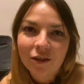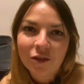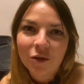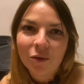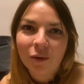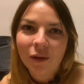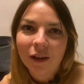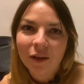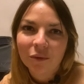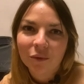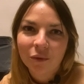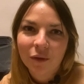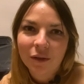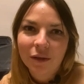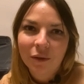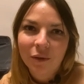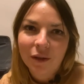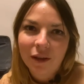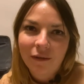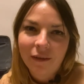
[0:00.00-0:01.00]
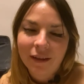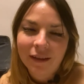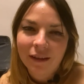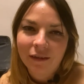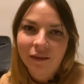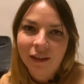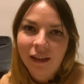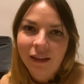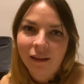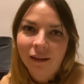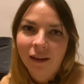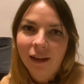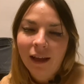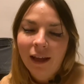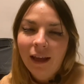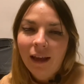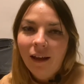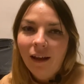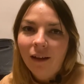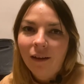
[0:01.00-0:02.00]
j'ai eu l'occasion de discuter avec Séverine,
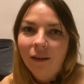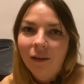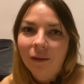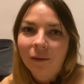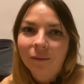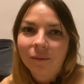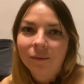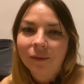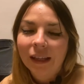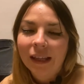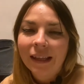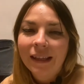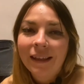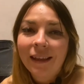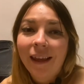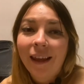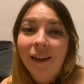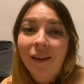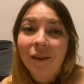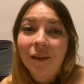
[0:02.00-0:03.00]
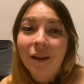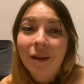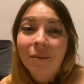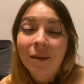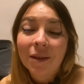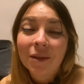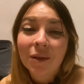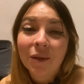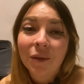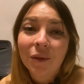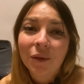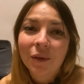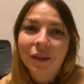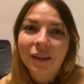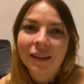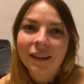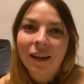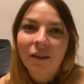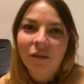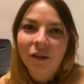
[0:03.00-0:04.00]
euh, qui est euh, la personne
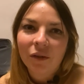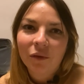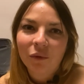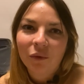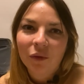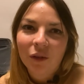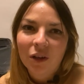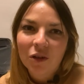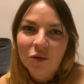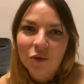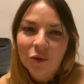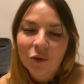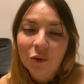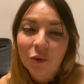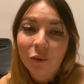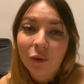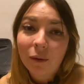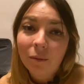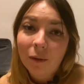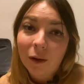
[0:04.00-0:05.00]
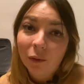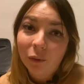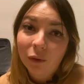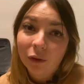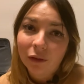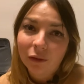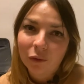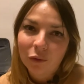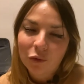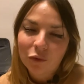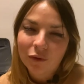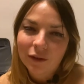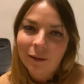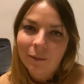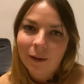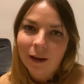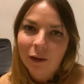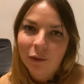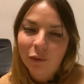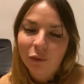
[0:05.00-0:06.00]
qui travaille donc dans l'agence Windbound dont je vous ai
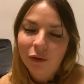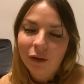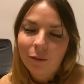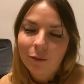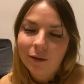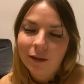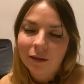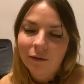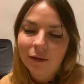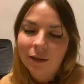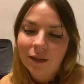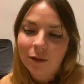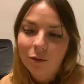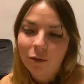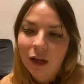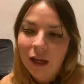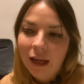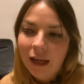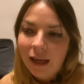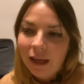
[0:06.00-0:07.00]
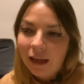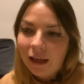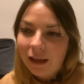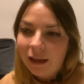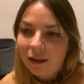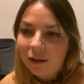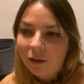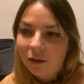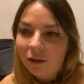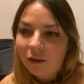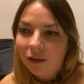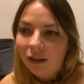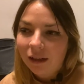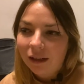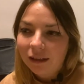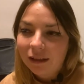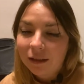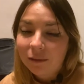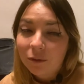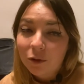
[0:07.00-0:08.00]
parlé au tout début de cette vidéo,
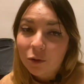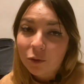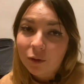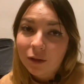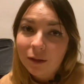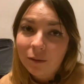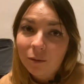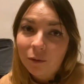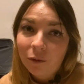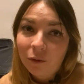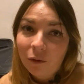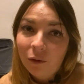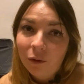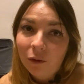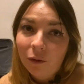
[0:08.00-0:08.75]
et qui m'a gentiment